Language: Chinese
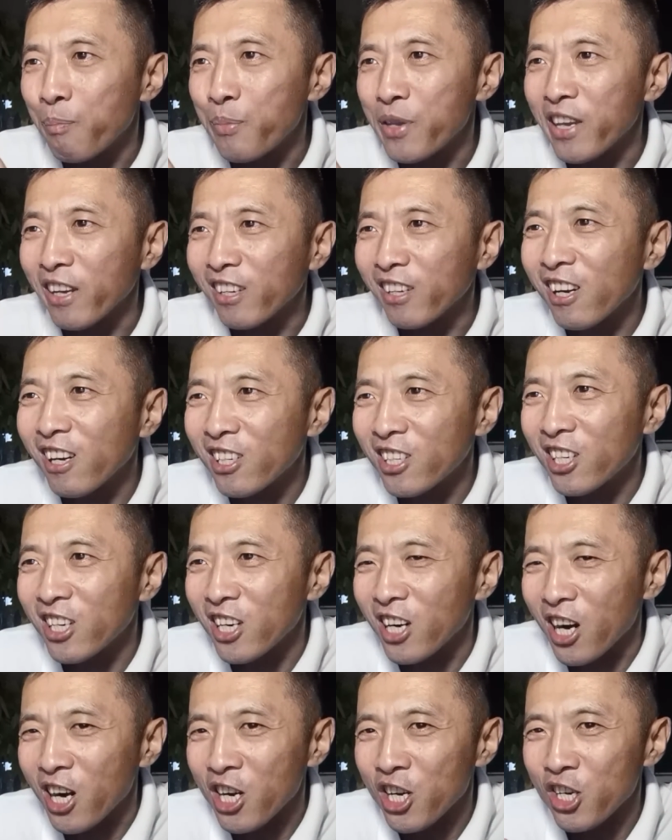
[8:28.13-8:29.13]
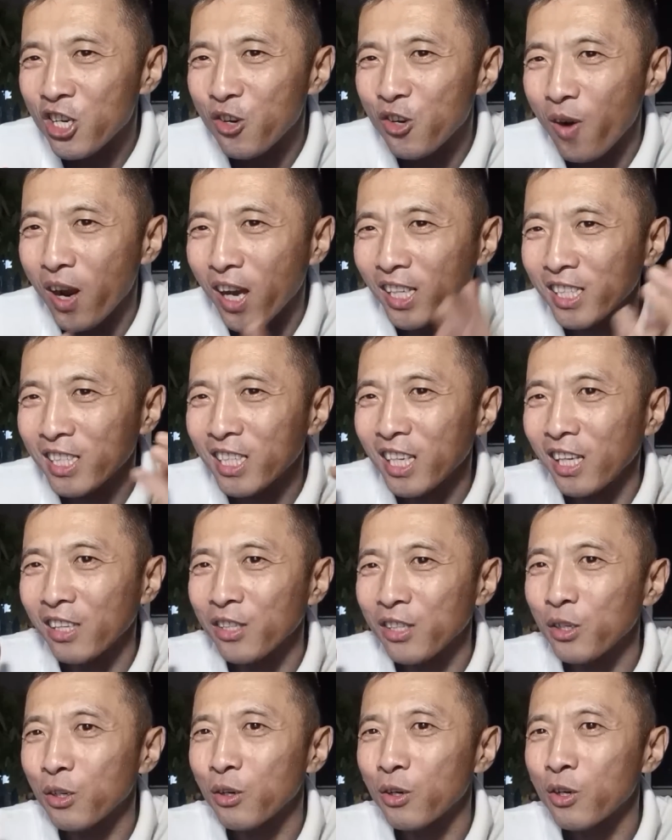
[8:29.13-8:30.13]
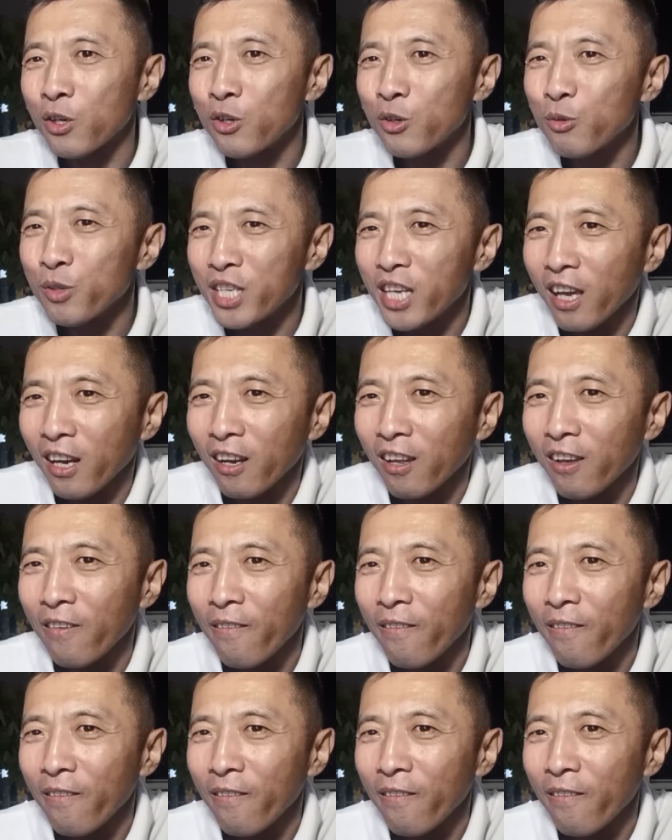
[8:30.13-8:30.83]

别克车唰一下子就出现了。